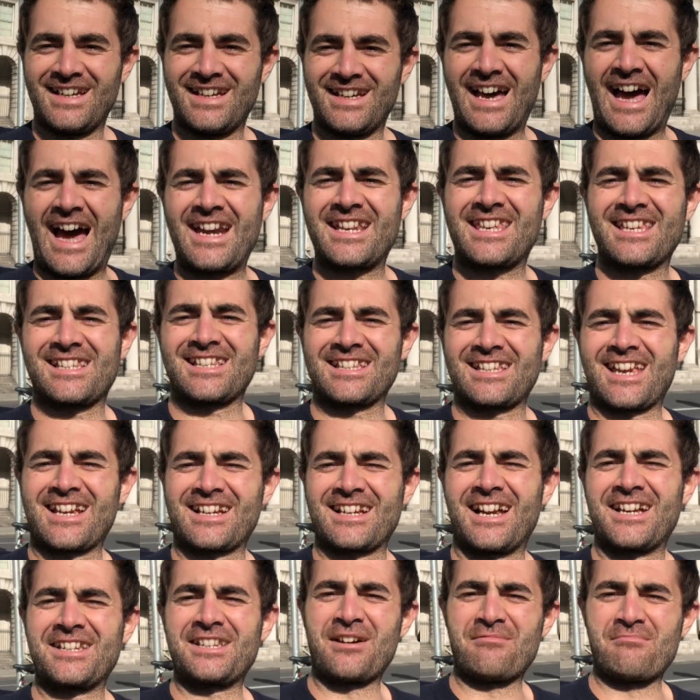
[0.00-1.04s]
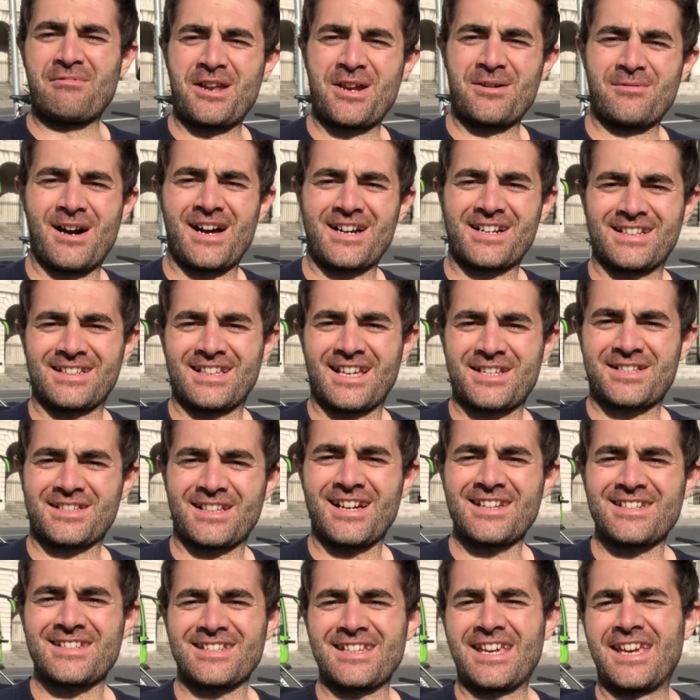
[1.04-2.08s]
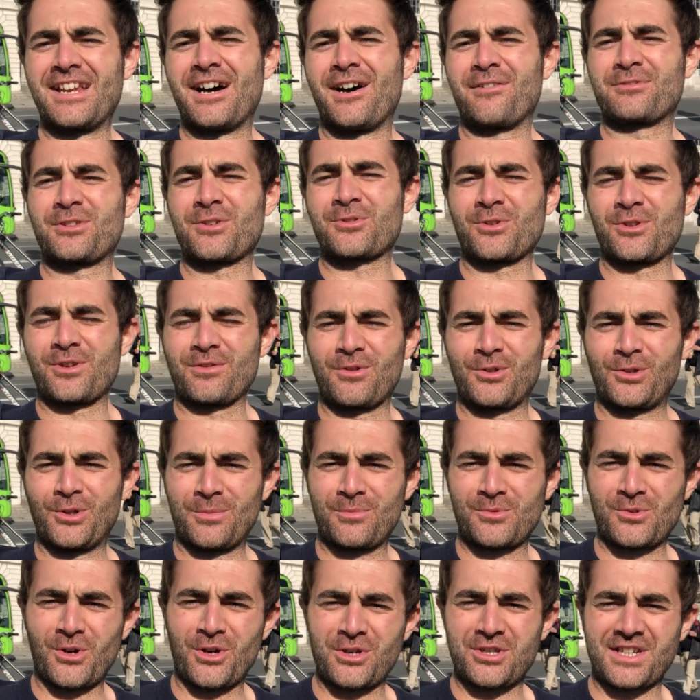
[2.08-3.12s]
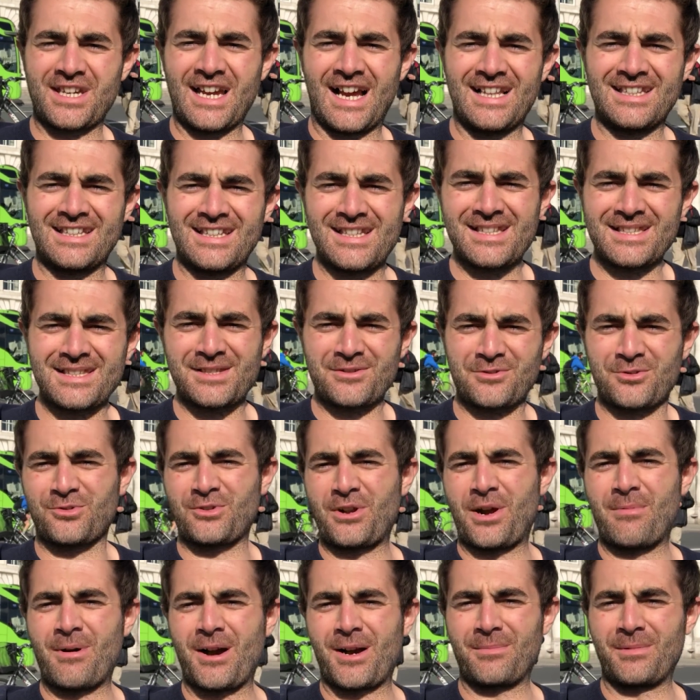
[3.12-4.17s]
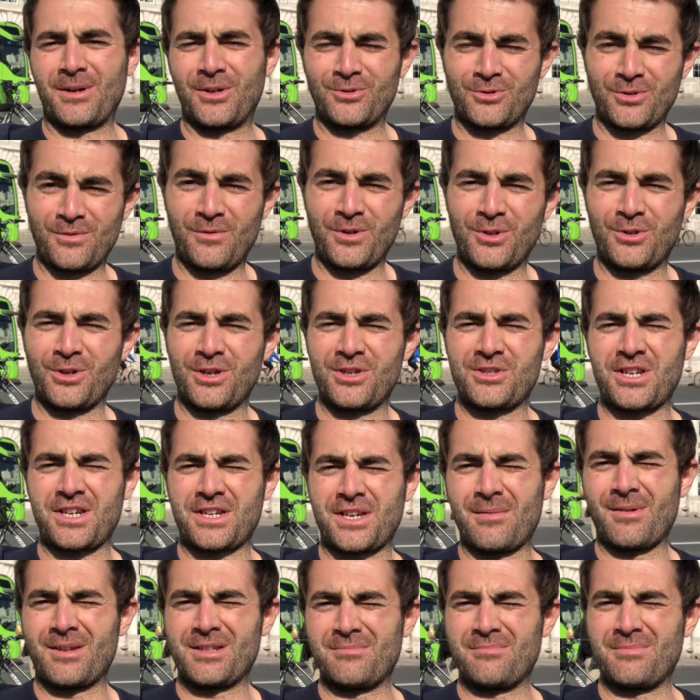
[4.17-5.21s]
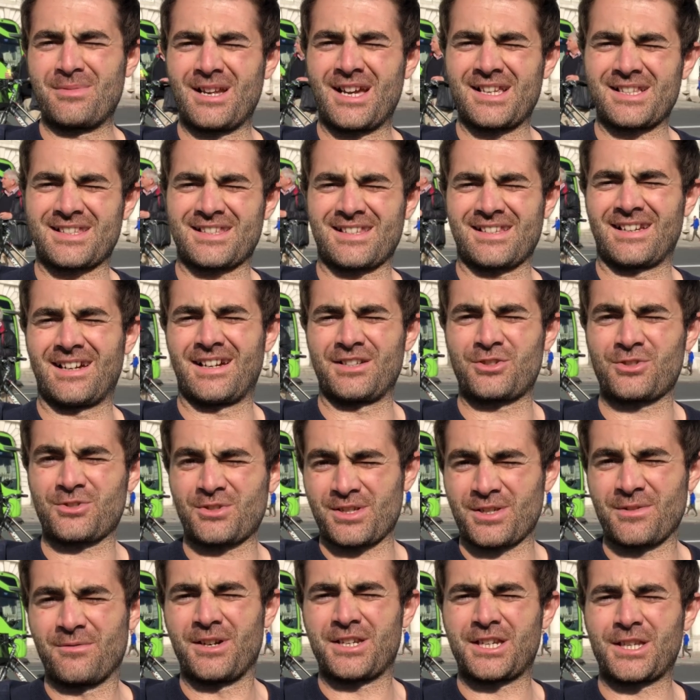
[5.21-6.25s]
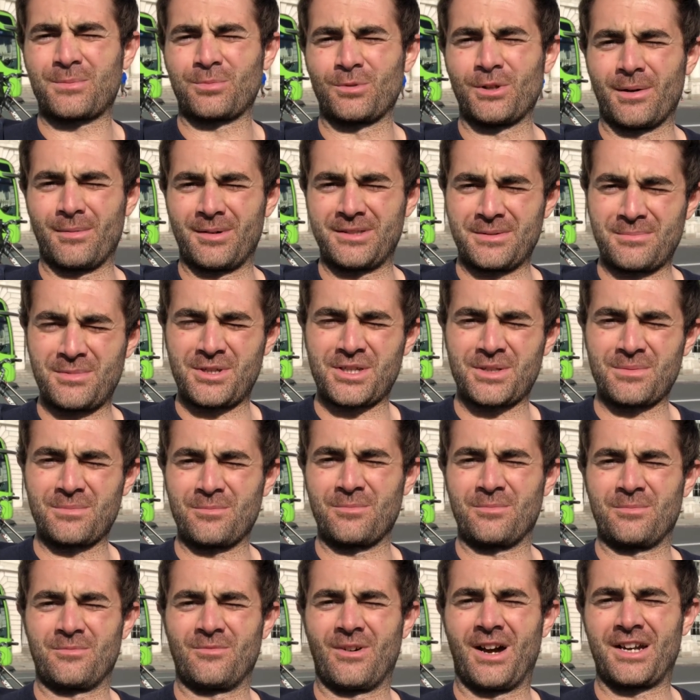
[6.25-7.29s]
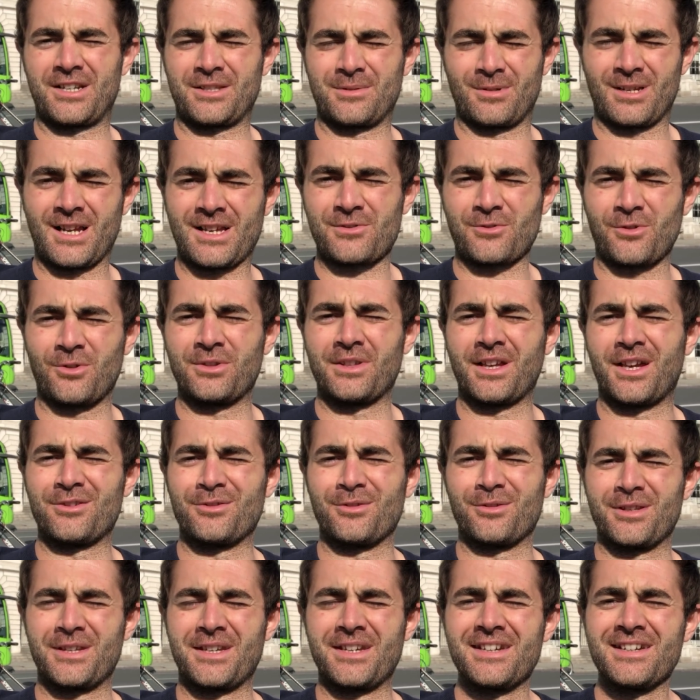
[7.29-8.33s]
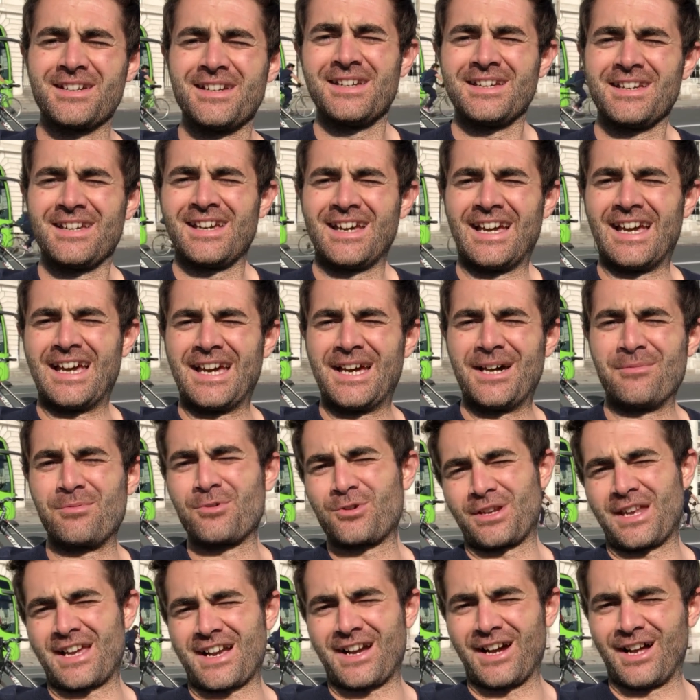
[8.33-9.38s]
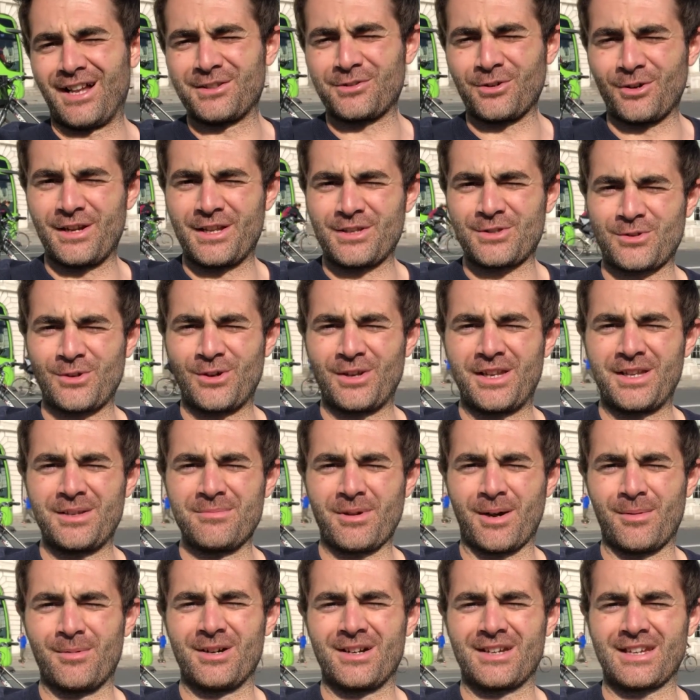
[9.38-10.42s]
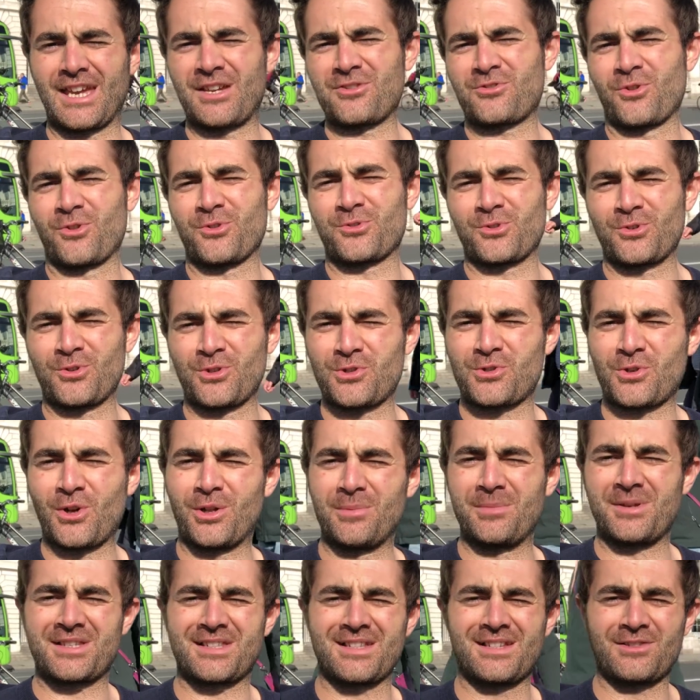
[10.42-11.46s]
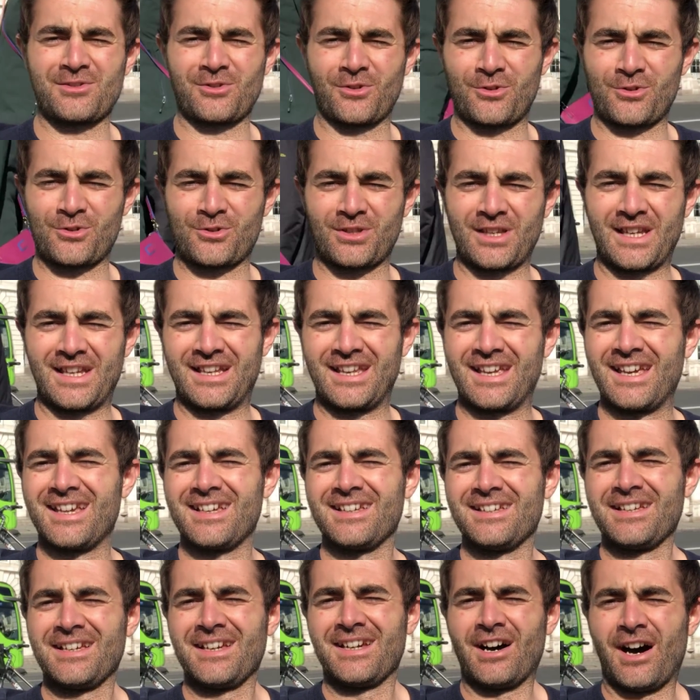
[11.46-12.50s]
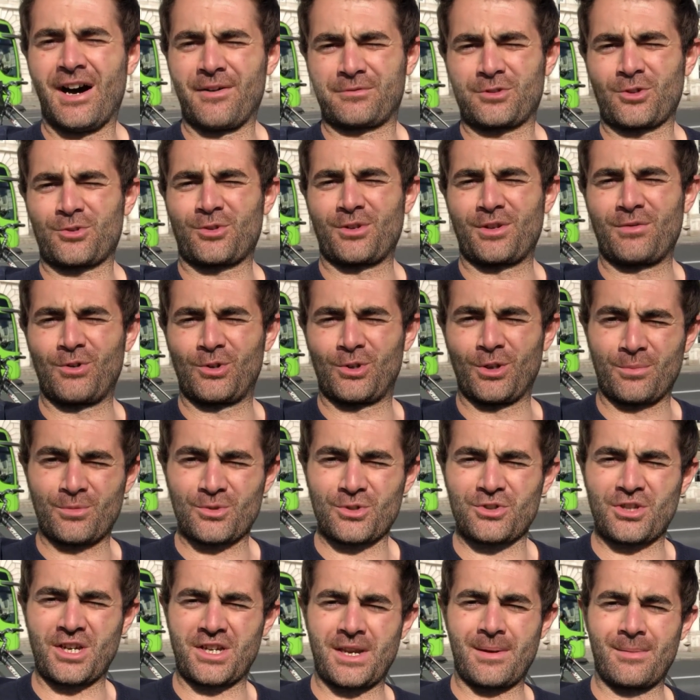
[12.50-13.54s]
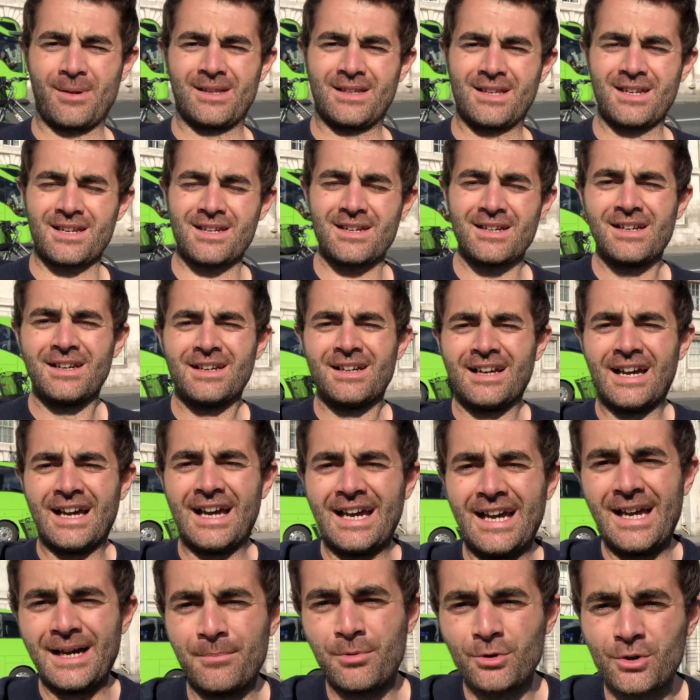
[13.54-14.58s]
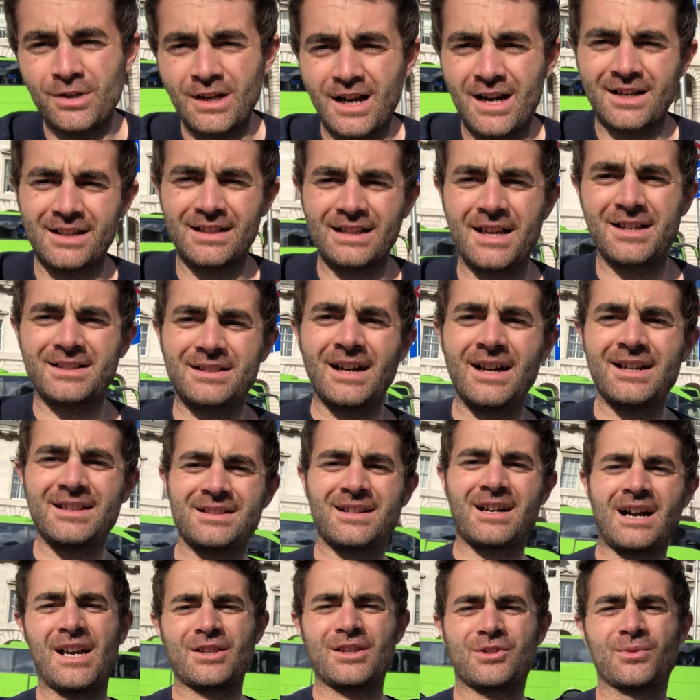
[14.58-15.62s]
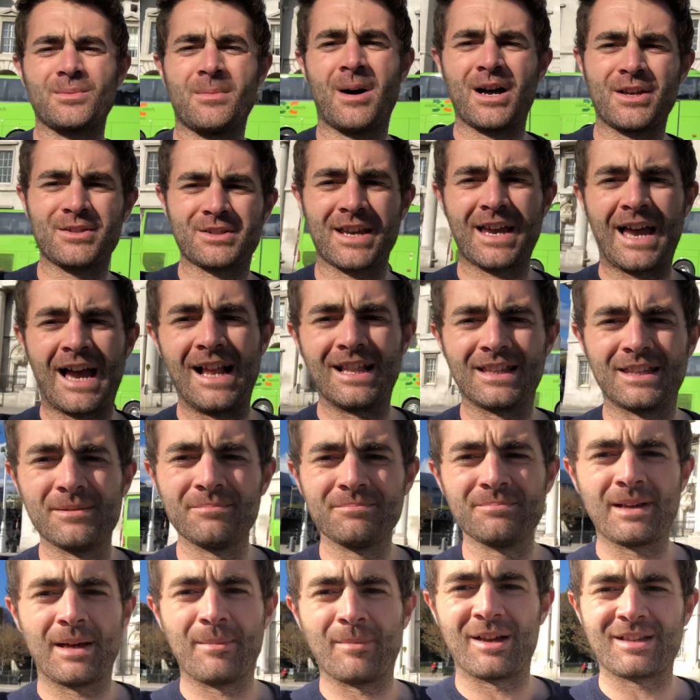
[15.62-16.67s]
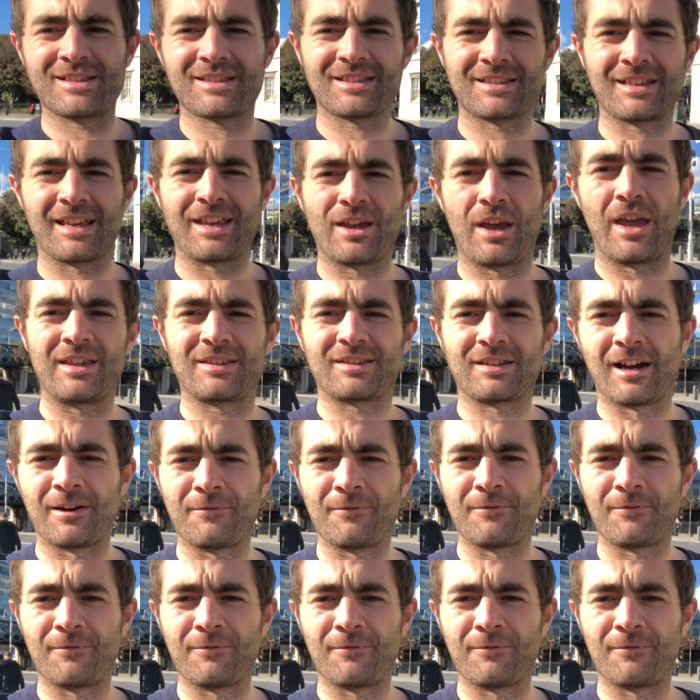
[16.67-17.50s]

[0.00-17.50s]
Herkese tekrardan merhaba arkadaşlar. Yeni hafta sonu videomuza hoş geldiniz. Kusura bakmayın dün videoyu çekemedim biraz. Ee, açıkçası vakit bulamadım. işim vardı biraz. Ondan dolayı e, bugüne kaldı öyle söyleyeyim. Ama geç olsun güç olmasın. Sonuçta yine hafta sonu videomuzu çekebildik. E, bugün arkadaşlar The Custom House'a geldim. Hemen size etrafı